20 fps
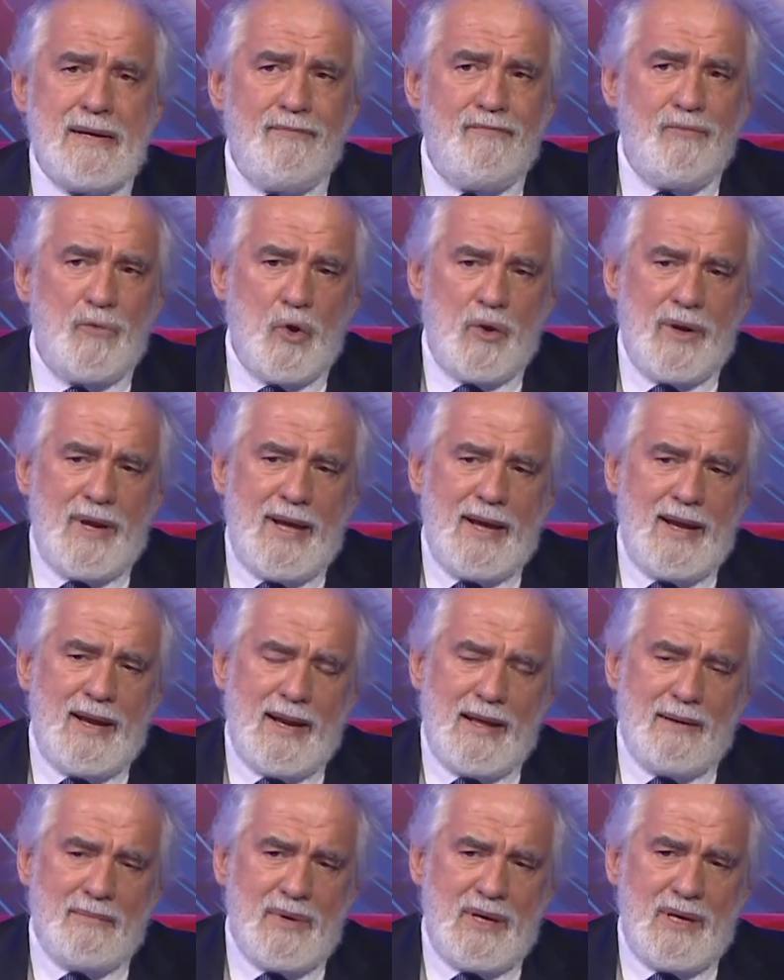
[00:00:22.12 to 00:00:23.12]
non è
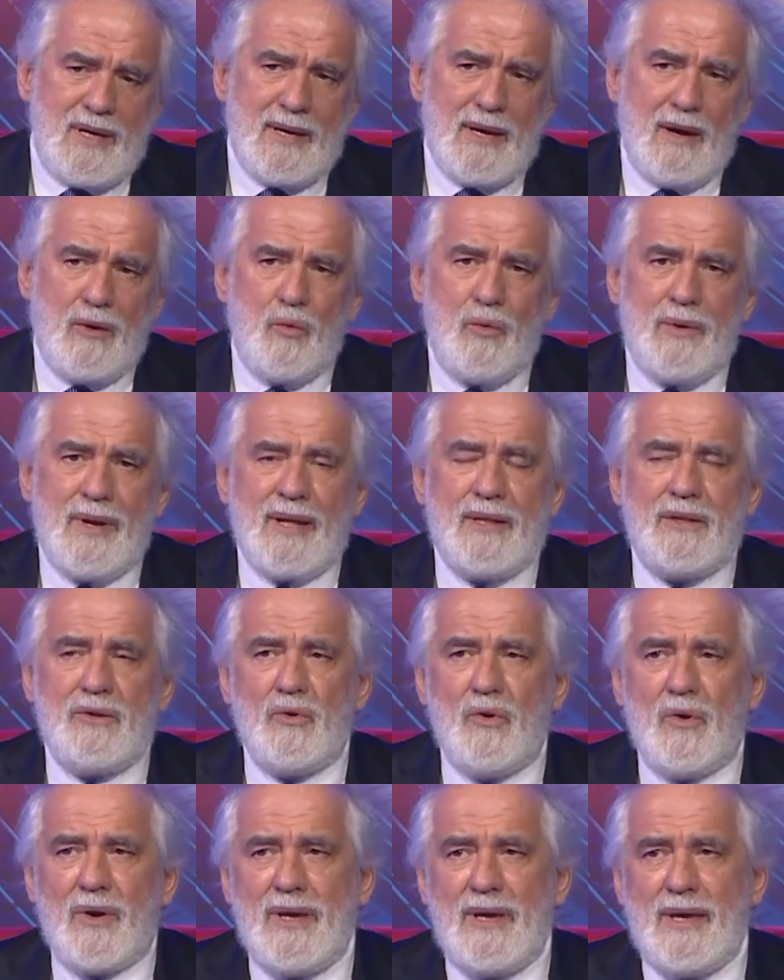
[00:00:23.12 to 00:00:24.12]
la mia una
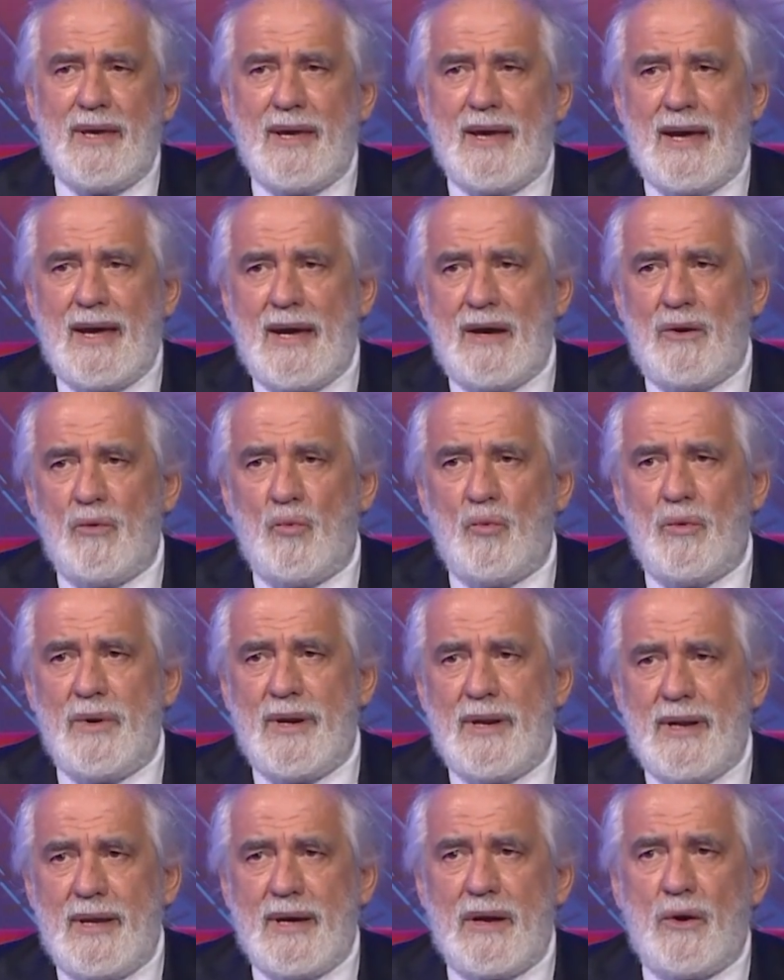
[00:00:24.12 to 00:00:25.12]
teoria,
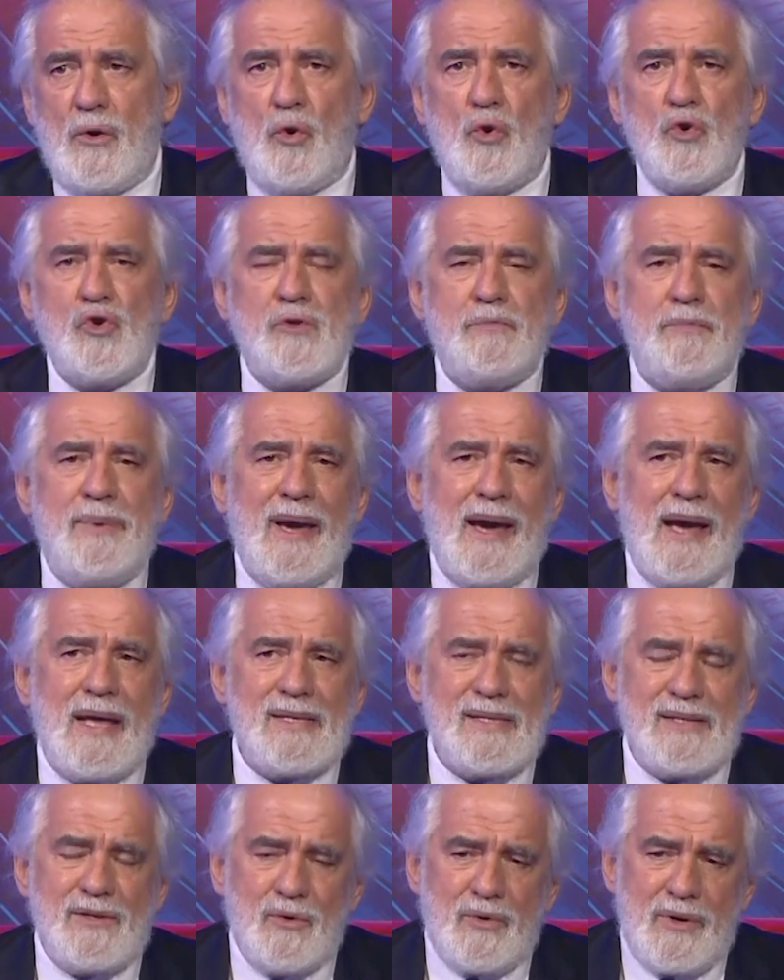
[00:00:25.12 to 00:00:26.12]
un
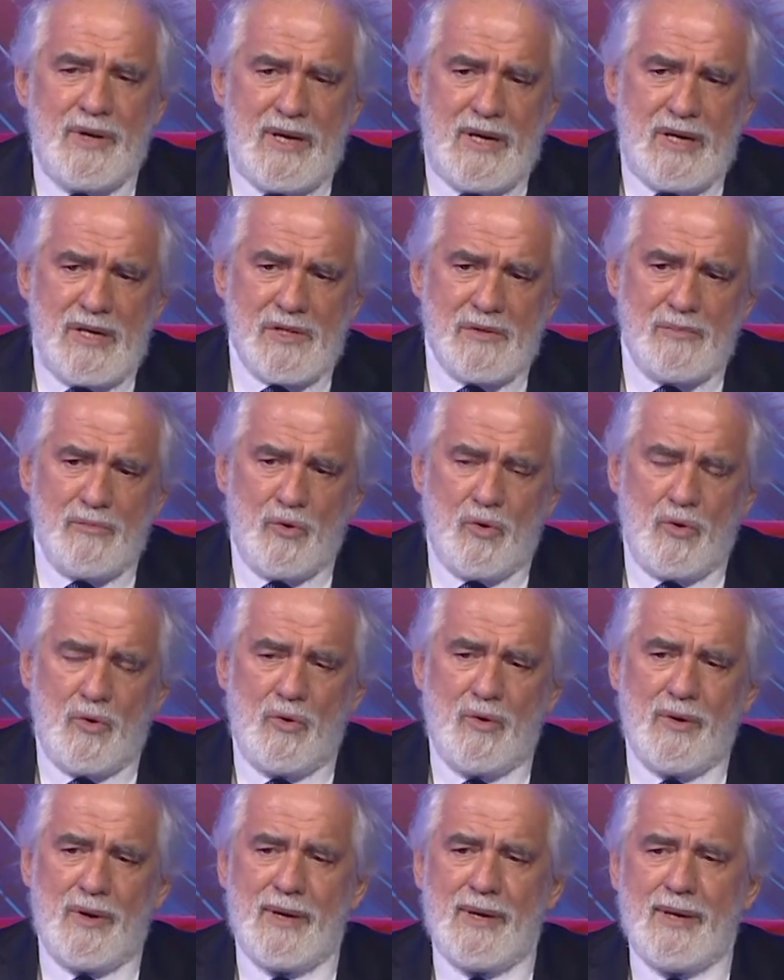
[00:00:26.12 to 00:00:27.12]

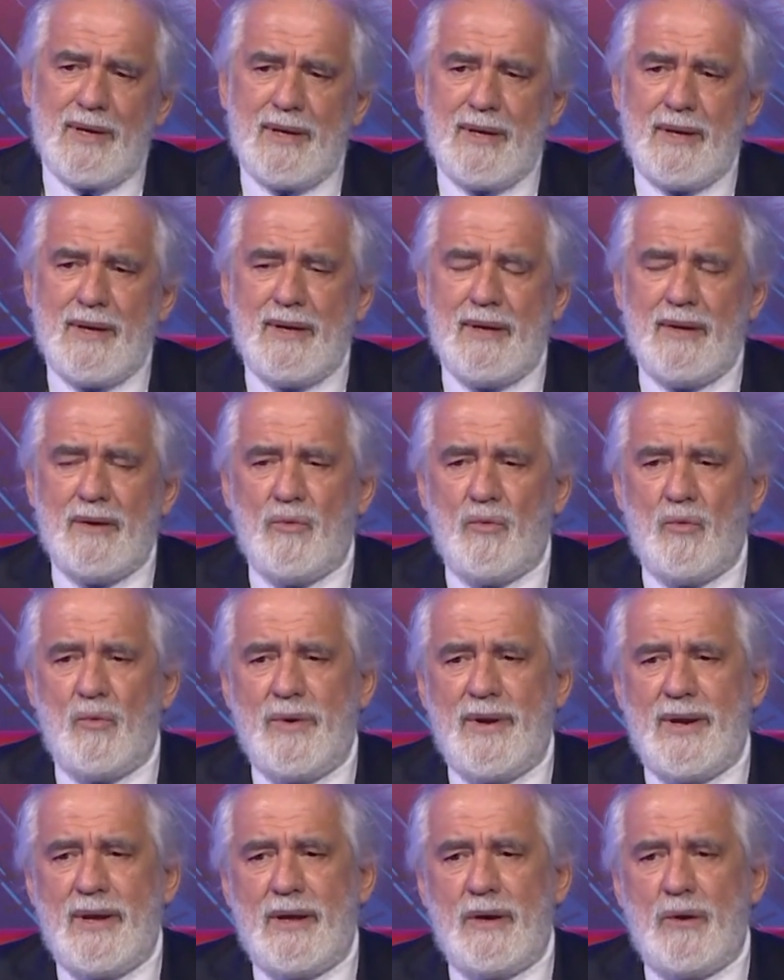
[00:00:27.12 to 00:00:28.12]
cospirazionismo, eh,
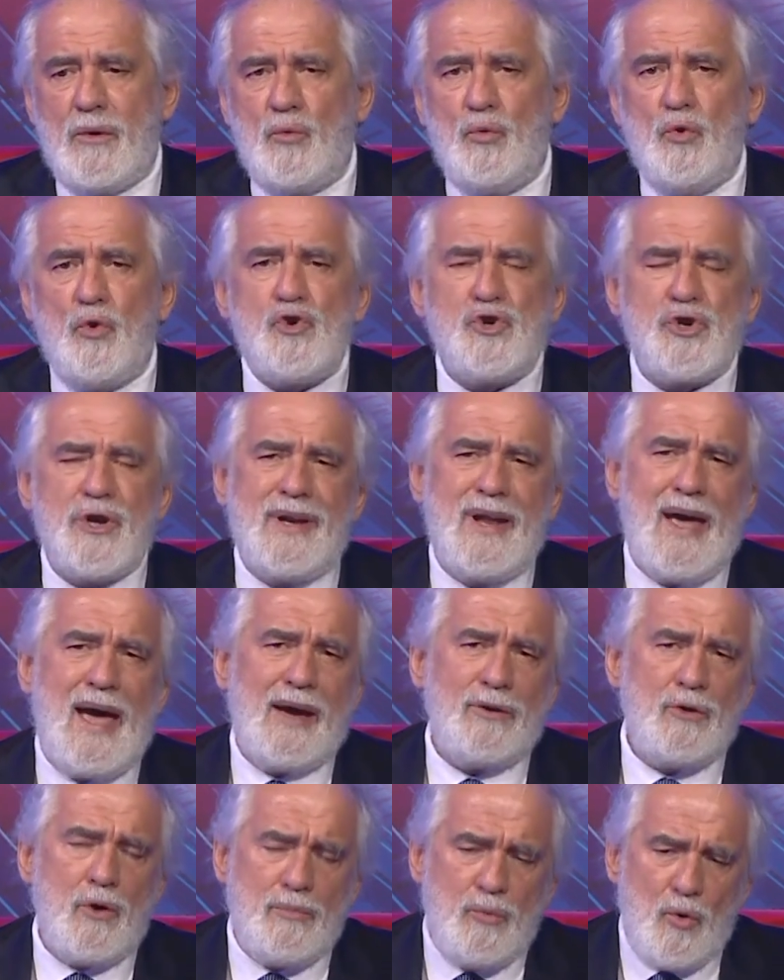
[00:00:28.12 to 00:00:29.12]
un, uno
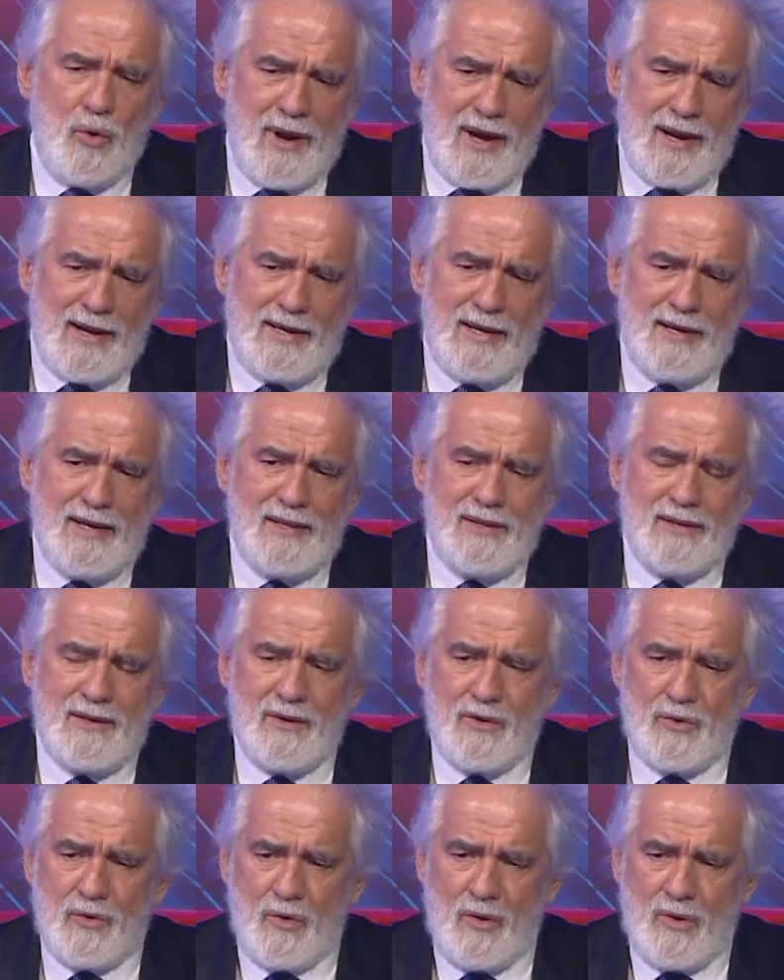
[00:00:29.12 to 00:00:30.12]
scenario
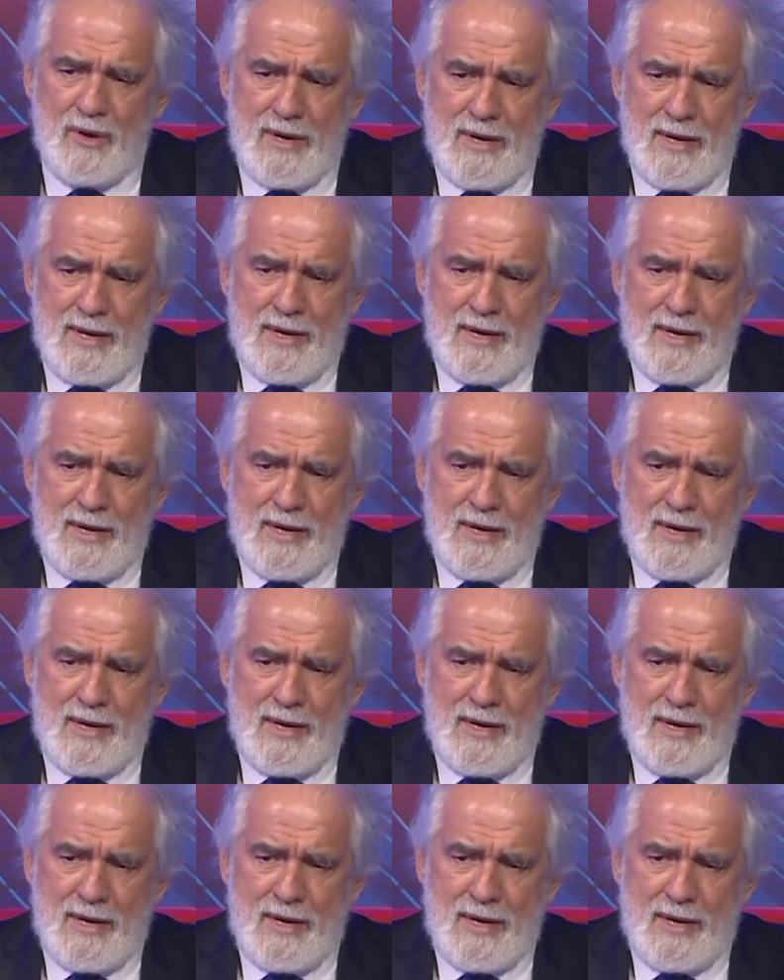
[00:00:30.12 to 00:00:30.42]
apocalittico,